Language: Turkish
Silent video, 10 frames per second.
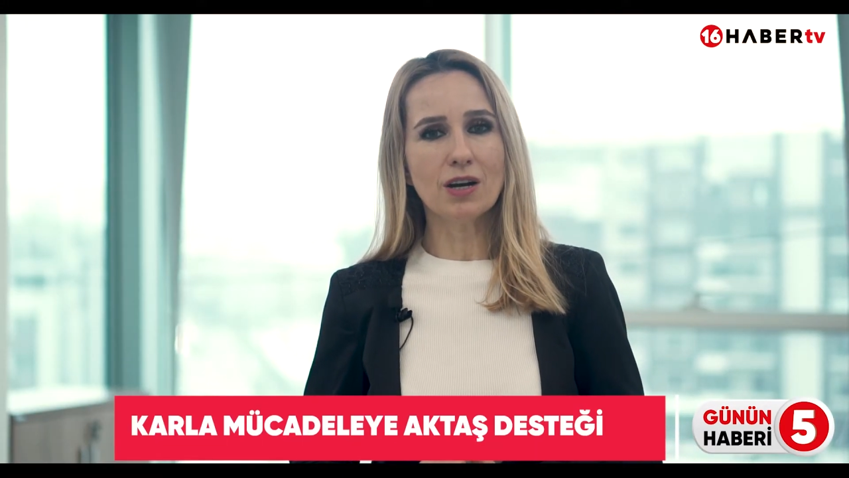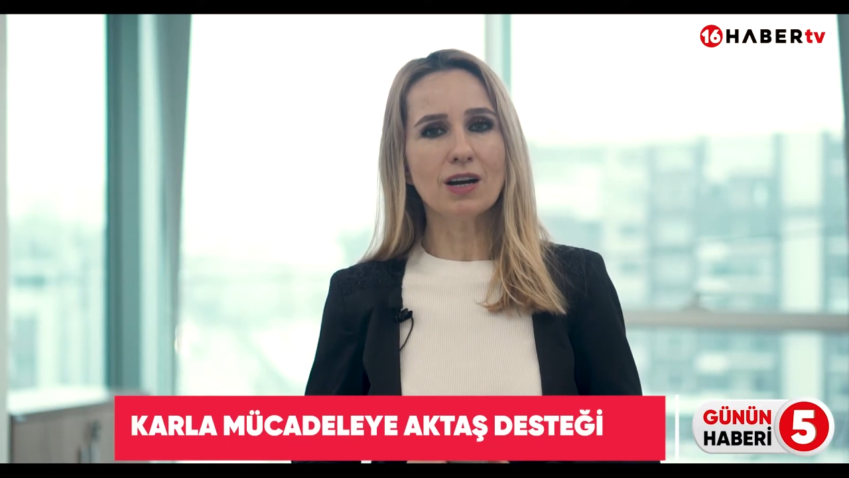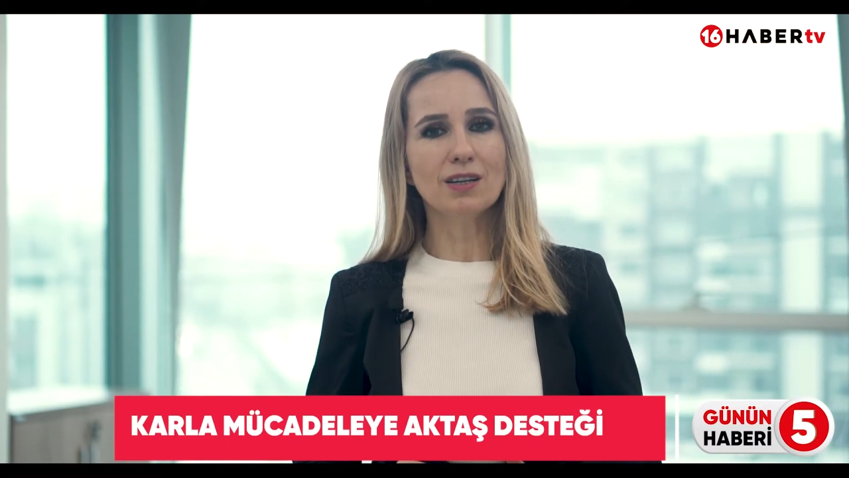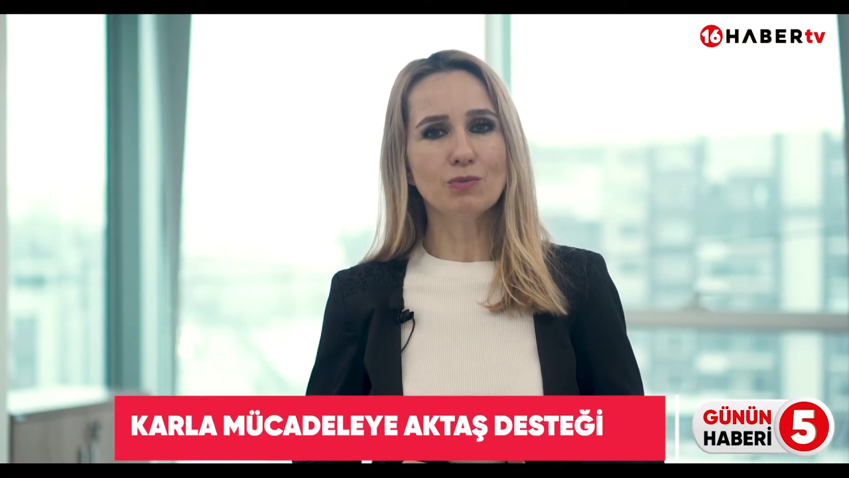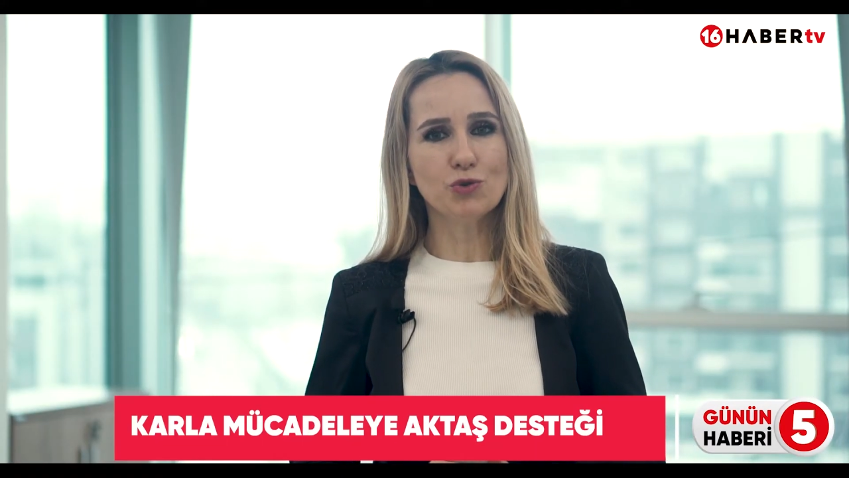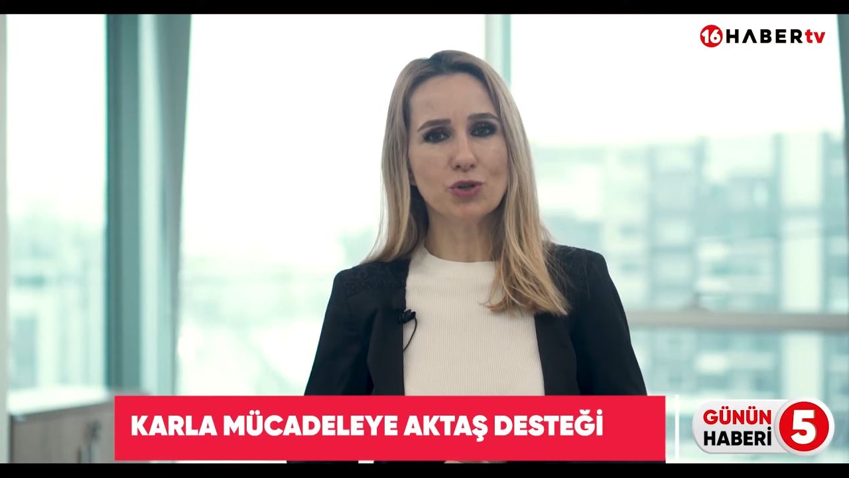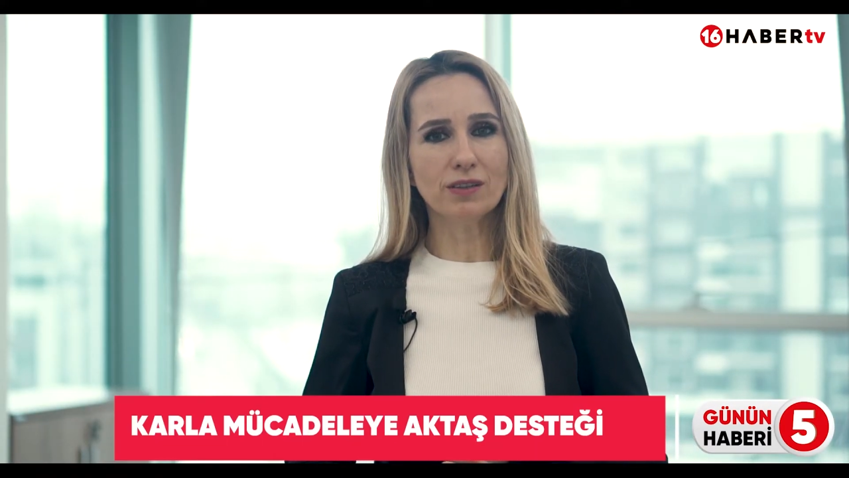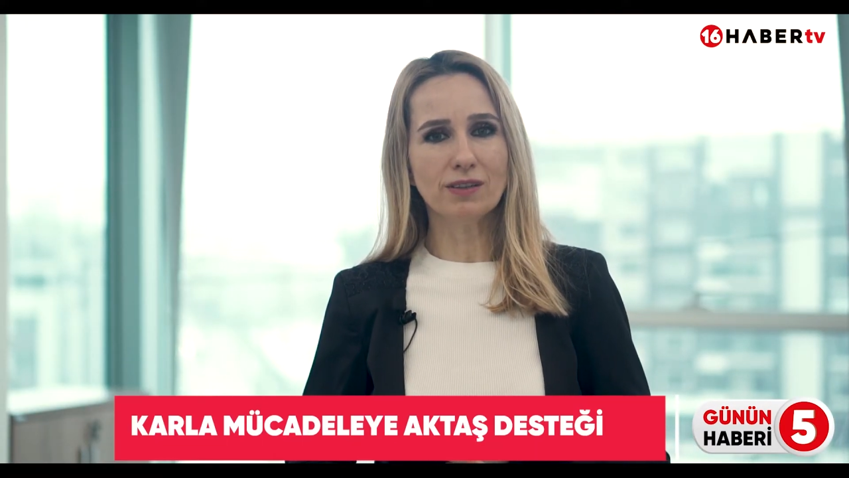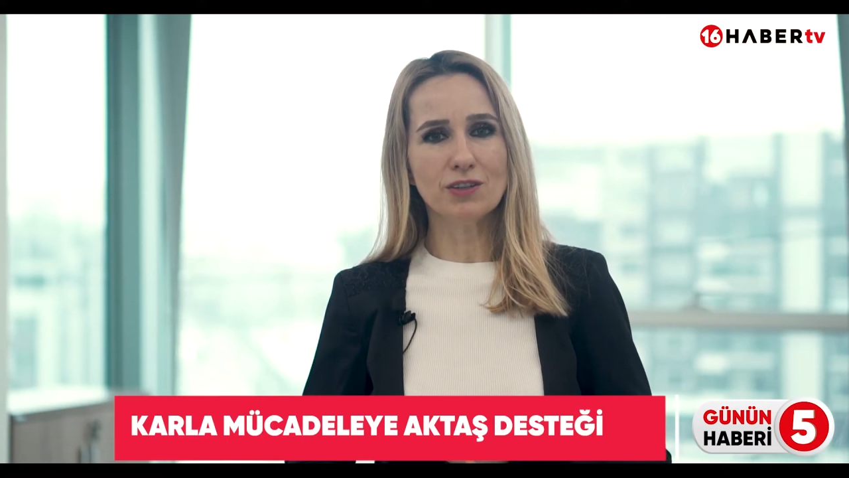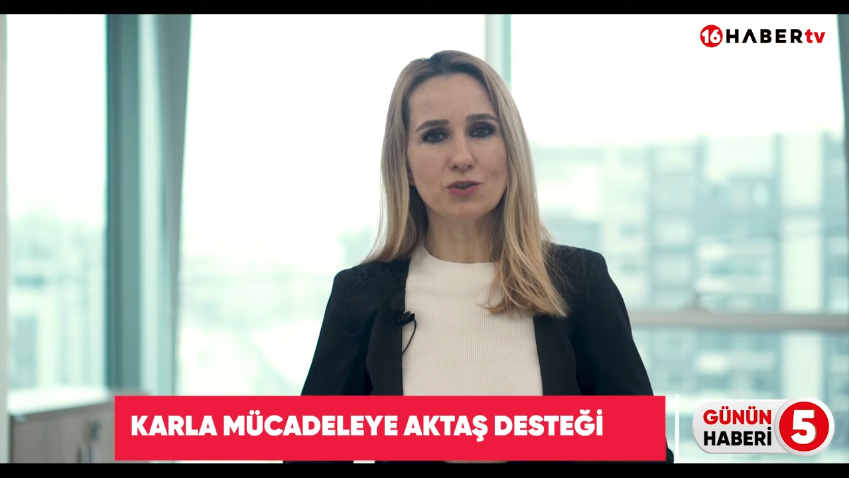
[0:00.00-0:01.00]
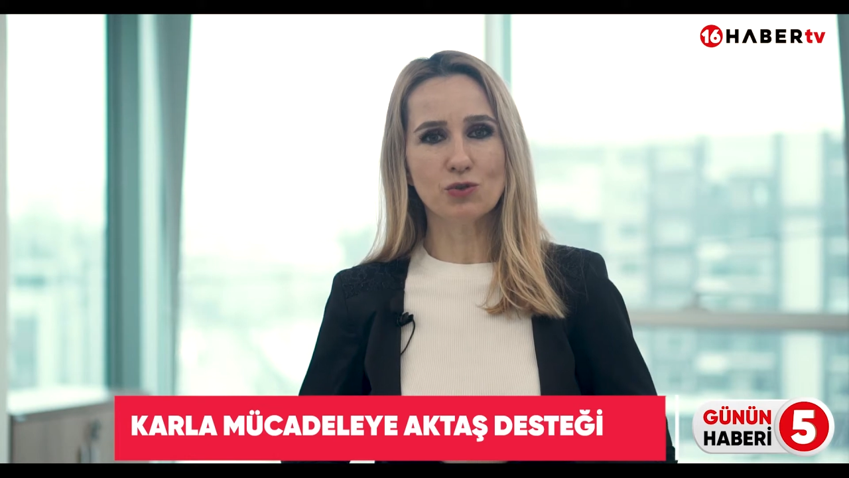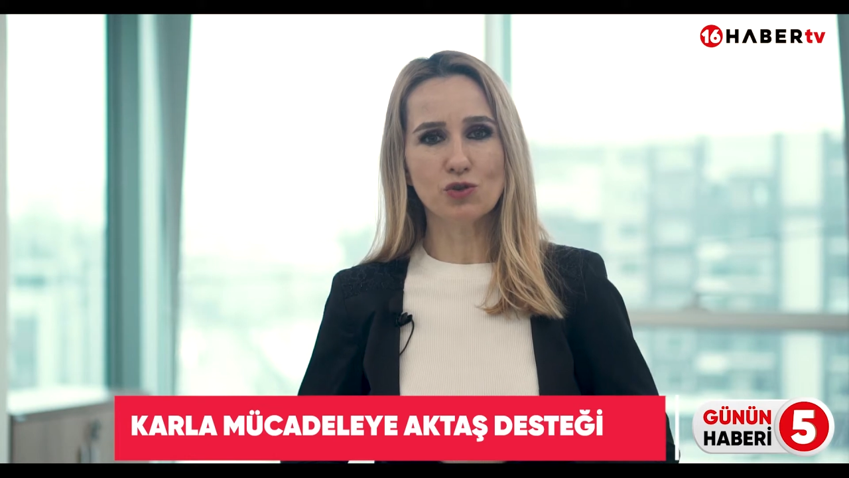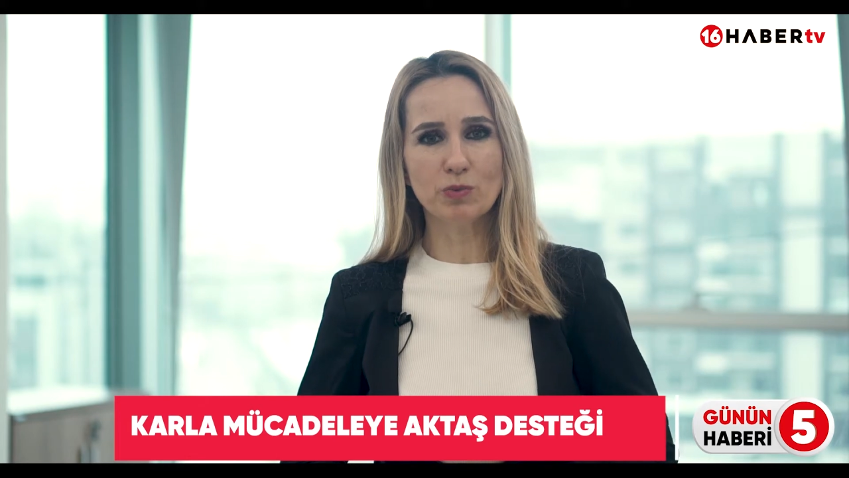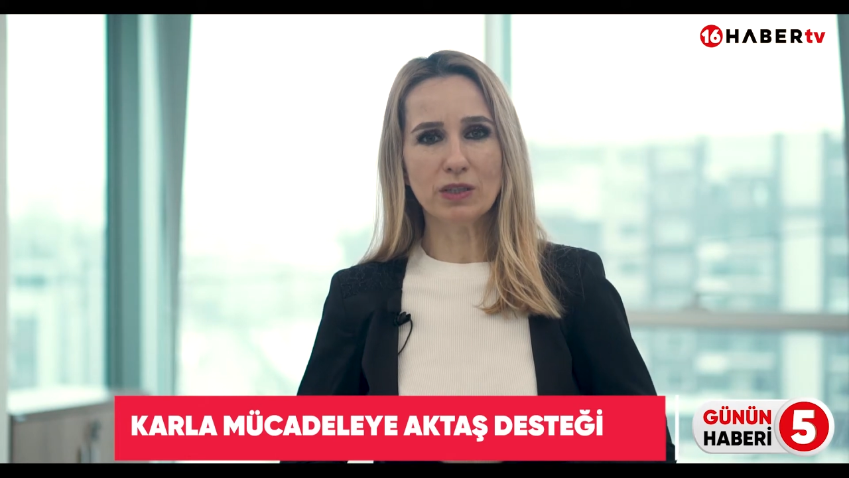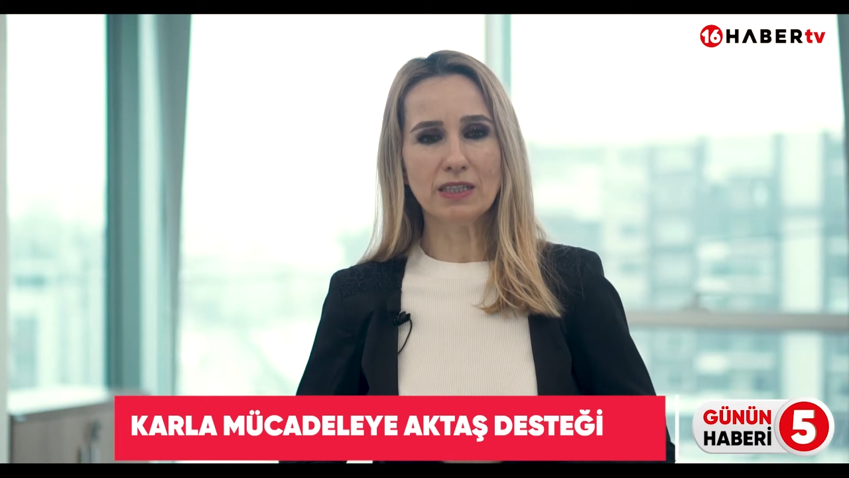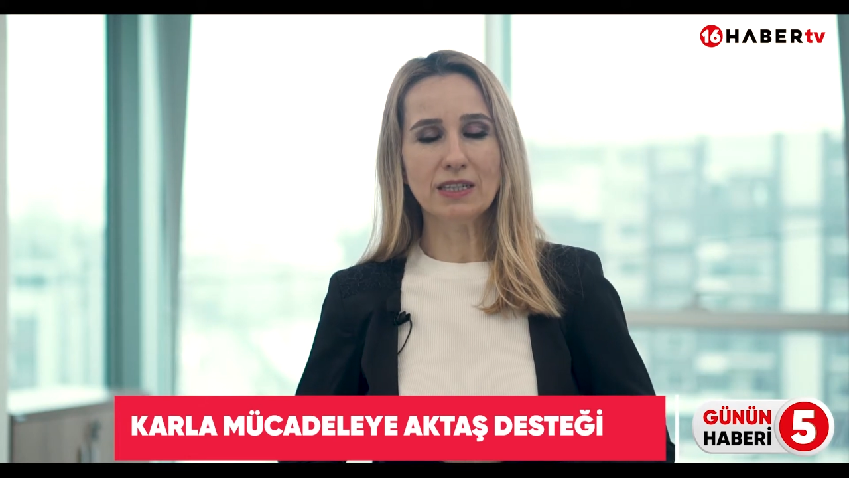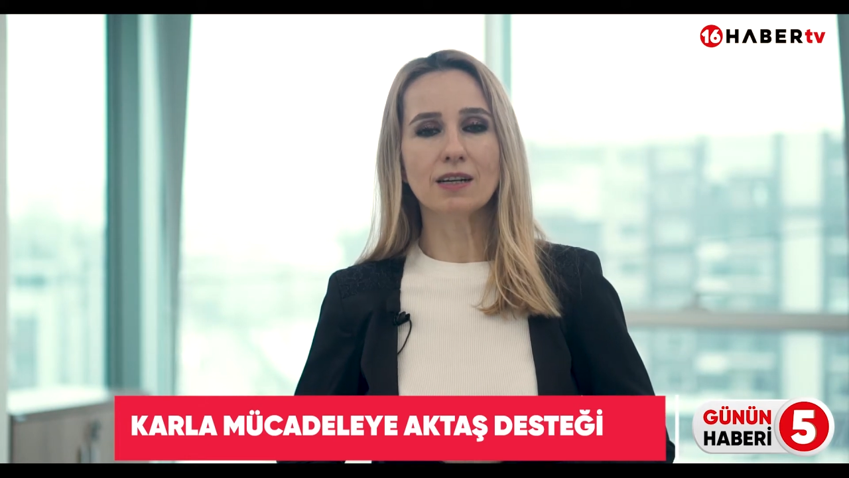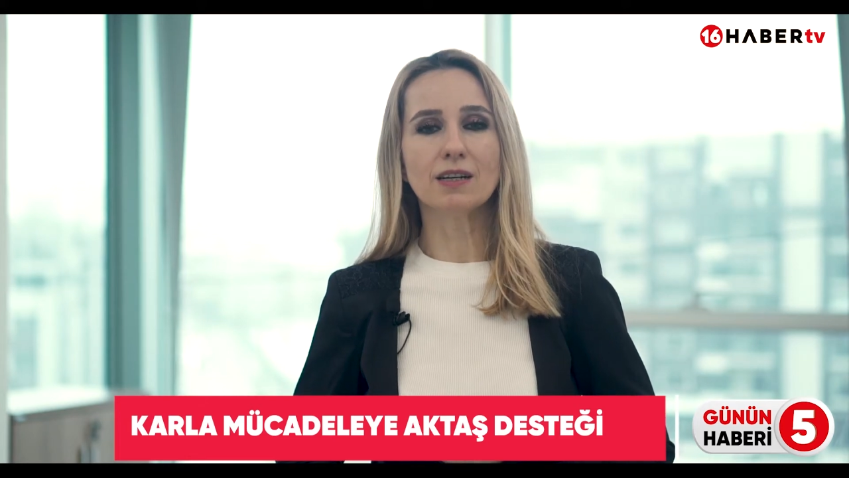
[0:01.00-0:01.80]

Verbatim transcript: karla mücadele çalışmalarını